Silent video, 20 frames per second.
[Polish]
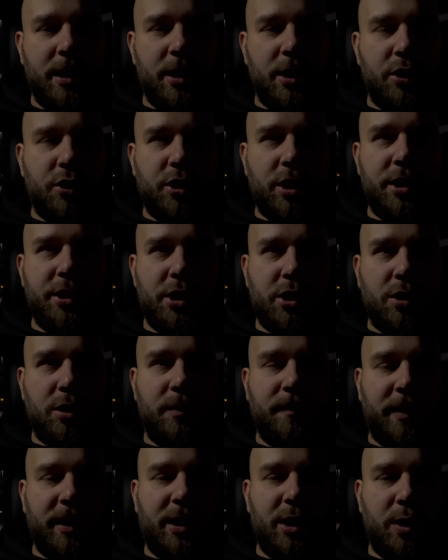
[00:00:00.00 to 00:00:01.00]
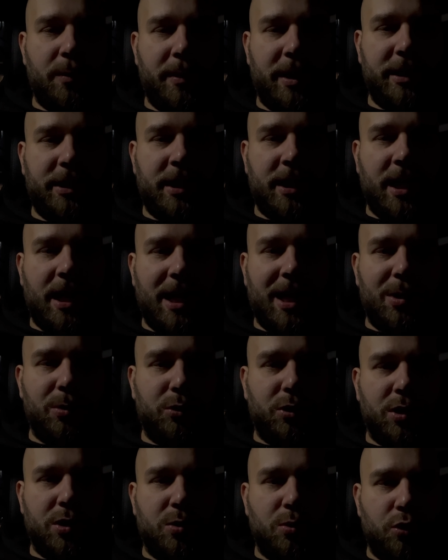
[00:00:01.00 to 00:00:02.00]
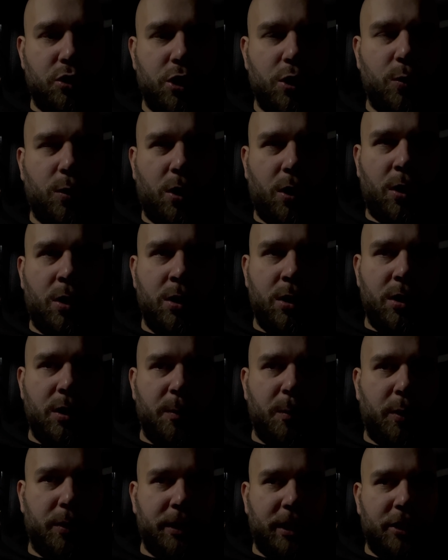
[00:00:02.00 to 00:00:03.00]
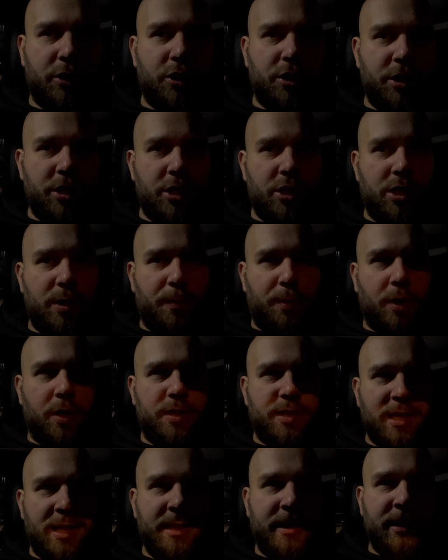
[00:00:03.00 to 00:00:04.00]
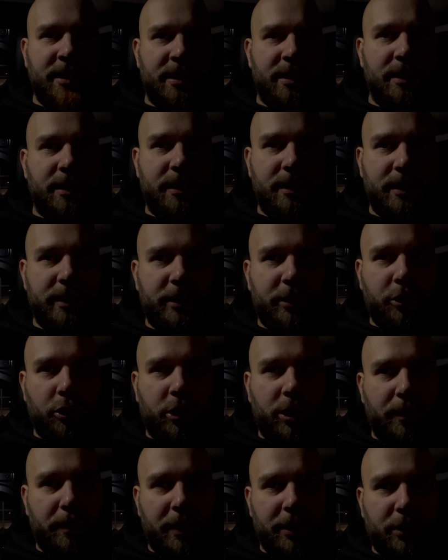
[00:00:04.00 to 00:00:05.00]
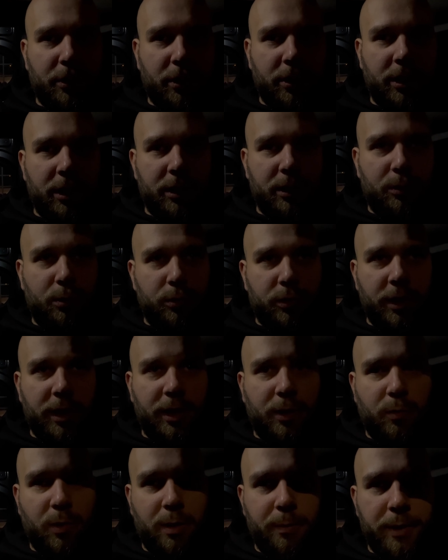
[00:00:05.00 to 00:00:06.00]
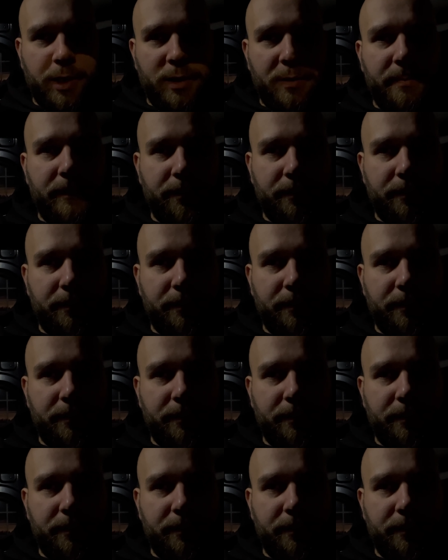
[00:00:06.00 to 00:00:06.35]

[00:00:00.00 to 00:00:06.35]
62 km, a auto służyło ponad 30%, to chyba trochę tutaj kłamie.